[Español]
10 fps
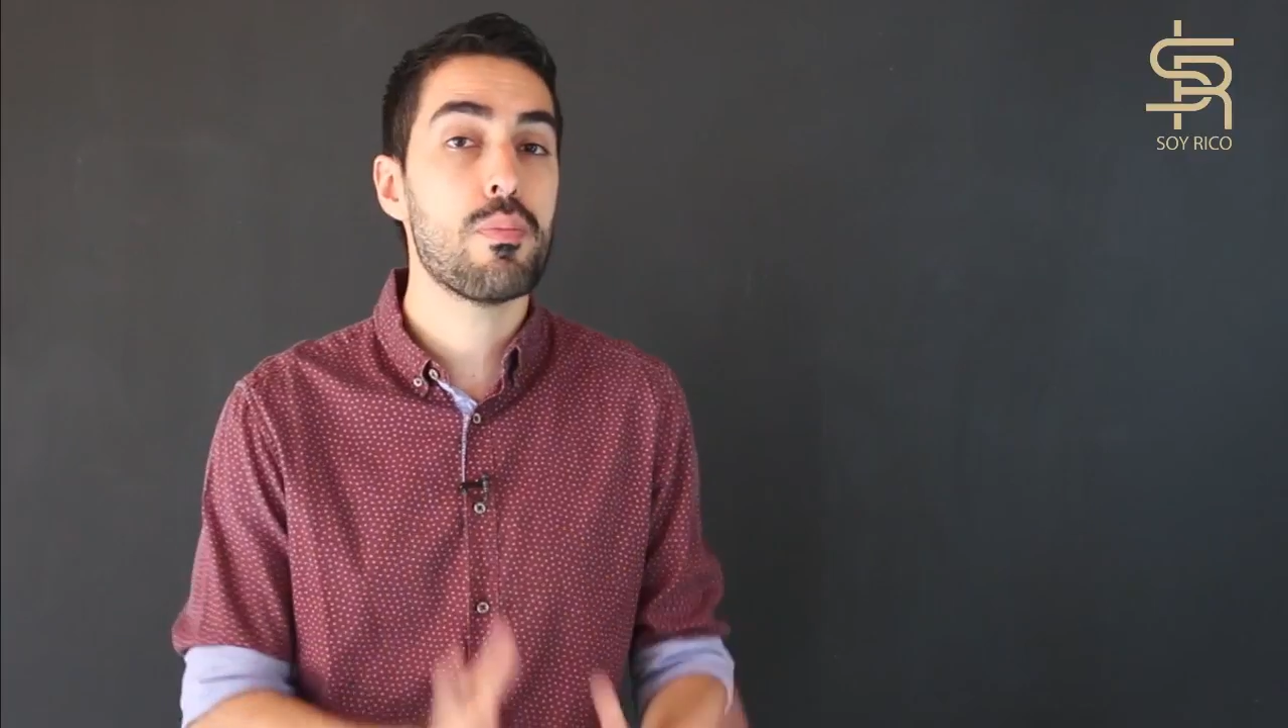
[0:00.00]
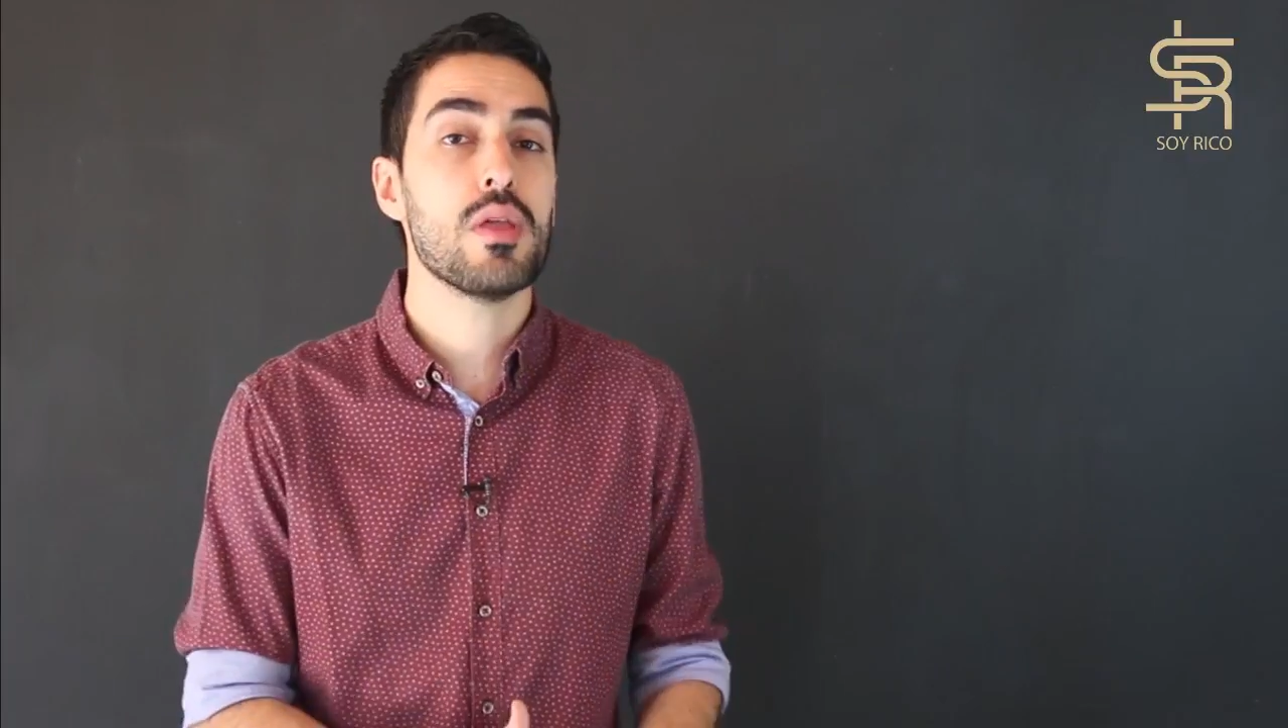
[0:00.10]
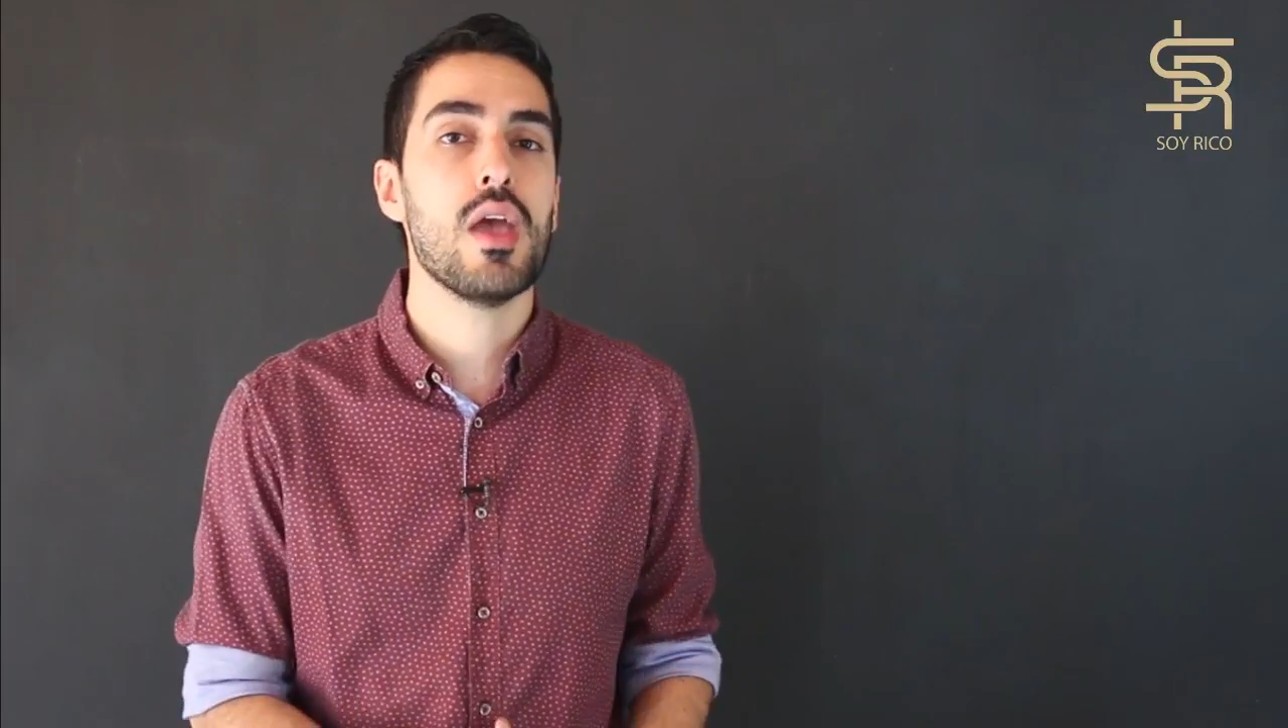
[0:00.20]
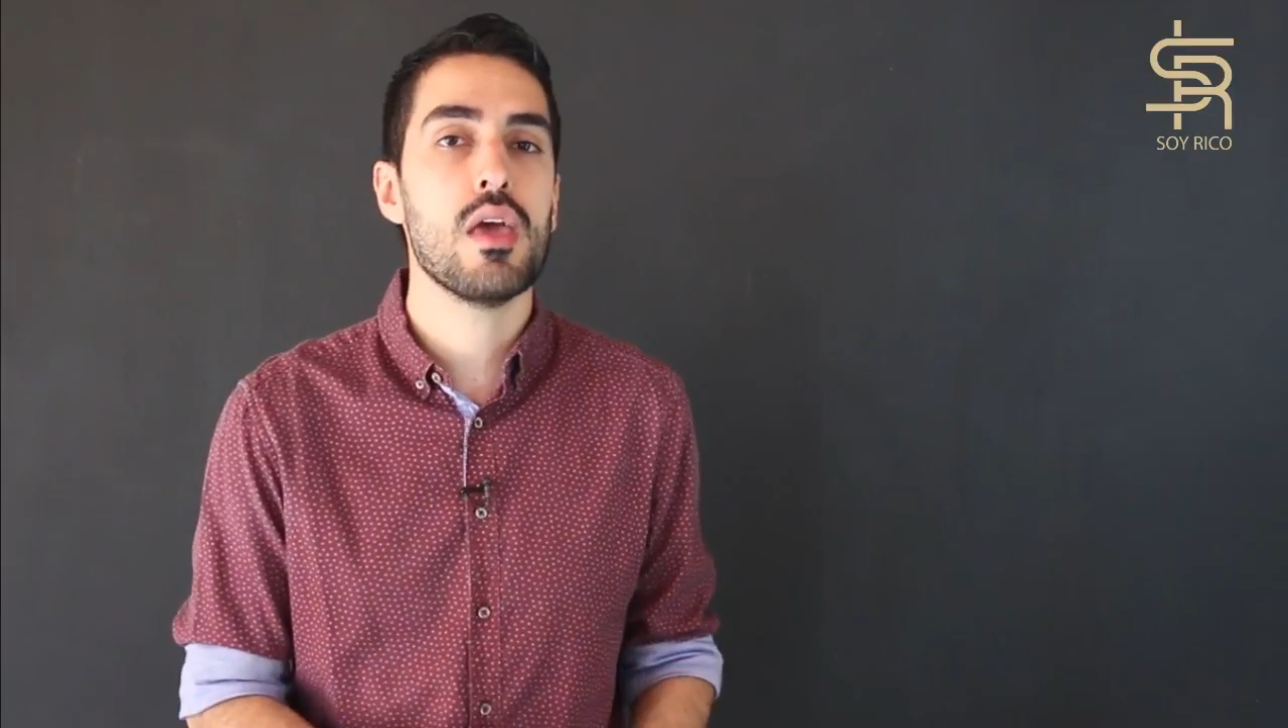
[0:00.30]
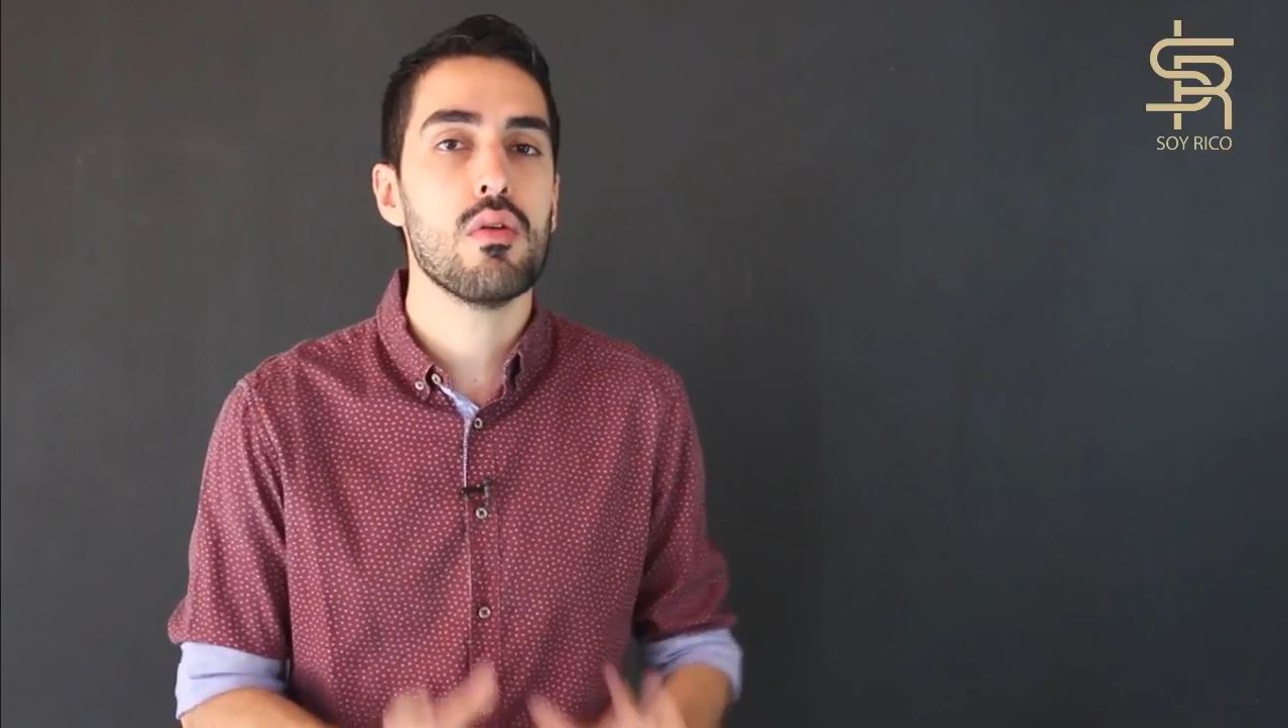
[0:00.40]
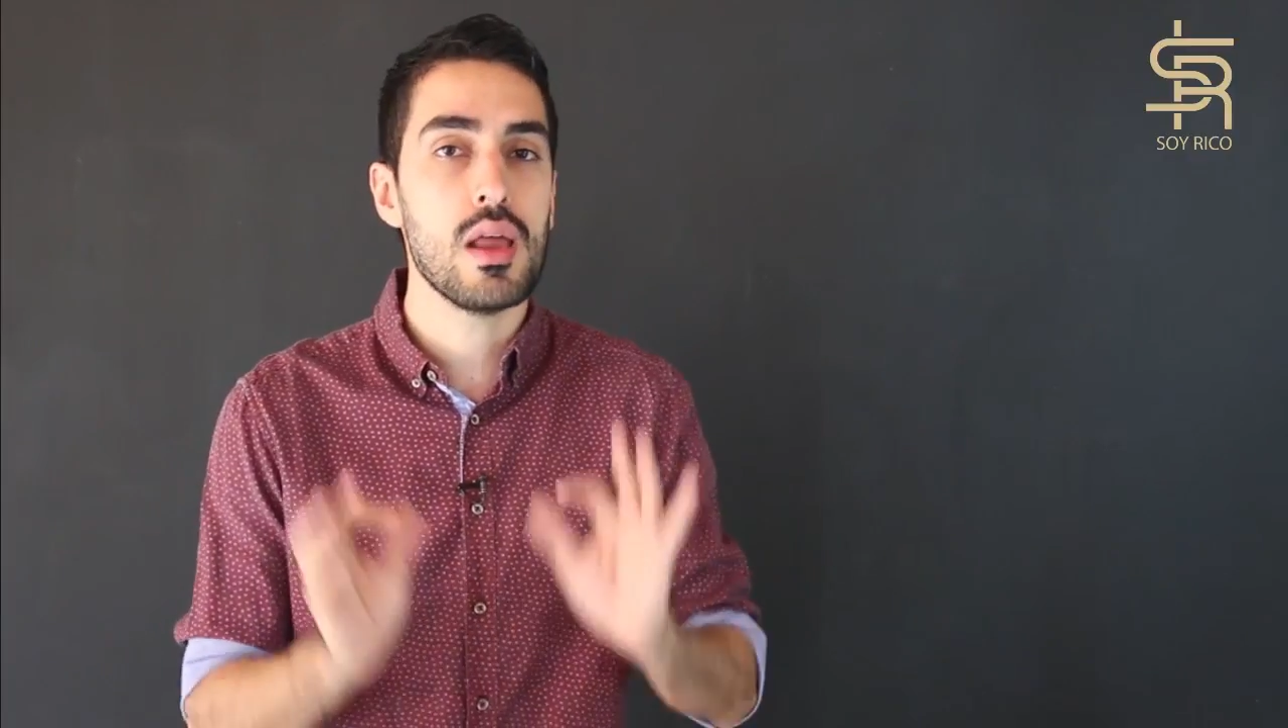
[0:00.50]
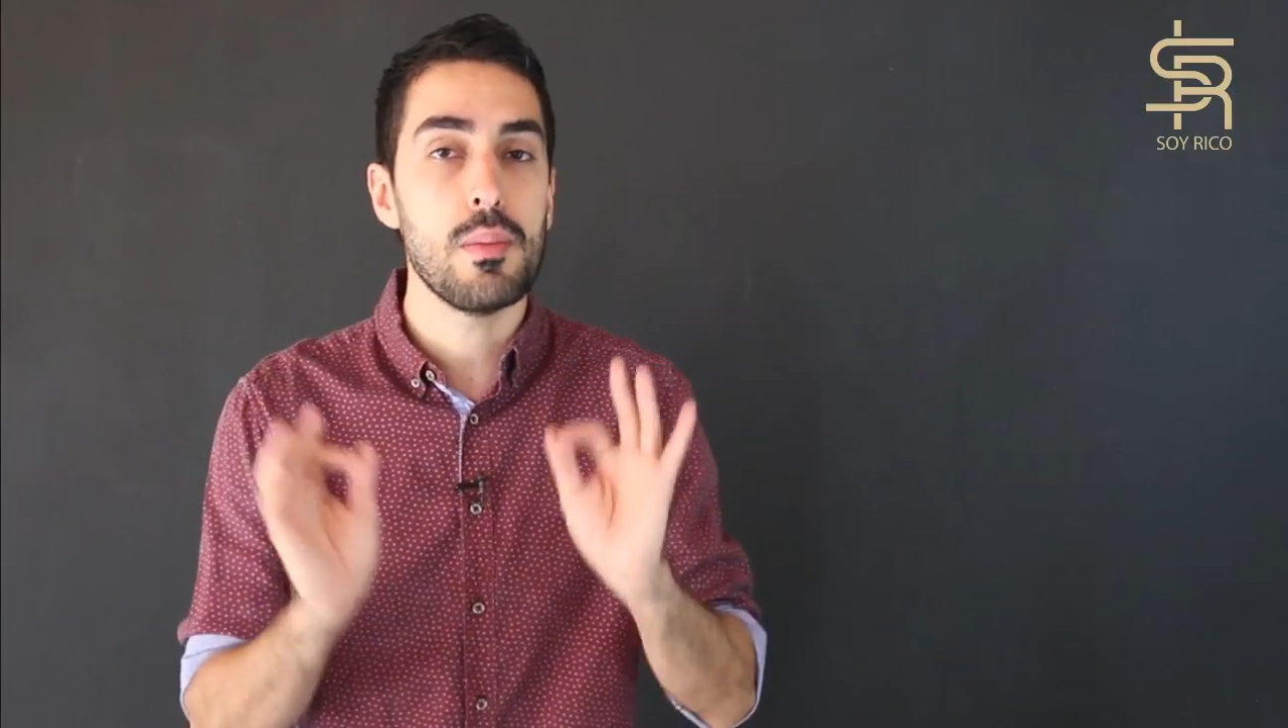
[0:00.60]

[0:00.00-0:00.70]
primero,